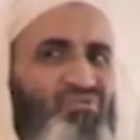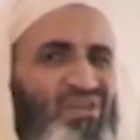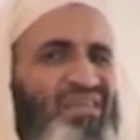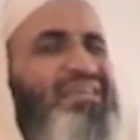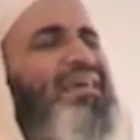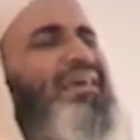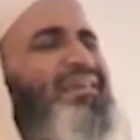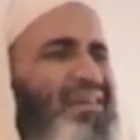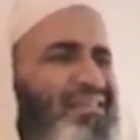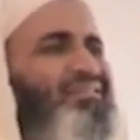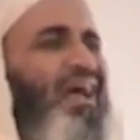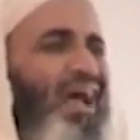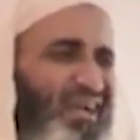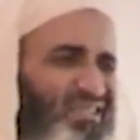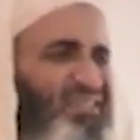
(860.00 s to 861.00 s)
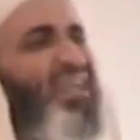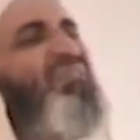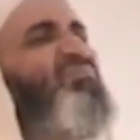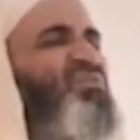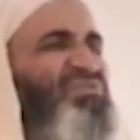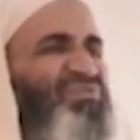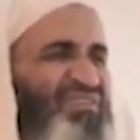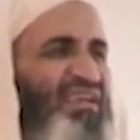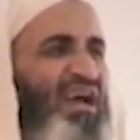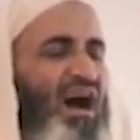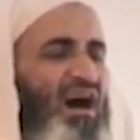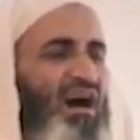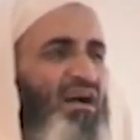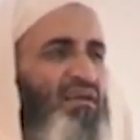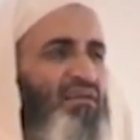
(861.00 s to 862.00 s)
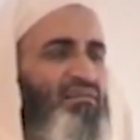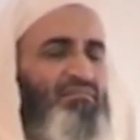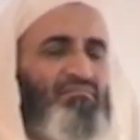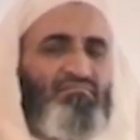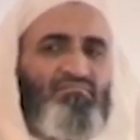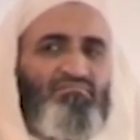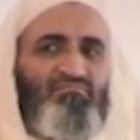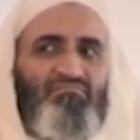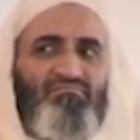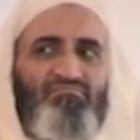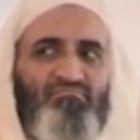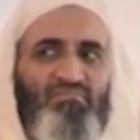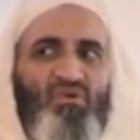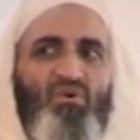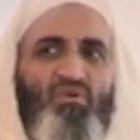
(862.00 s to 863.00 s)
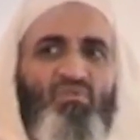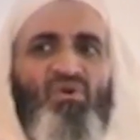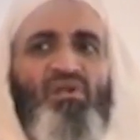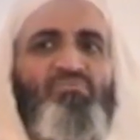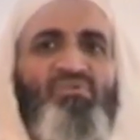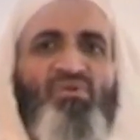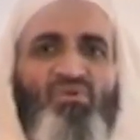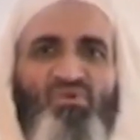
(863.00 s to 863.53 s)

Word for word: قوسين يتحكم فيها من أمور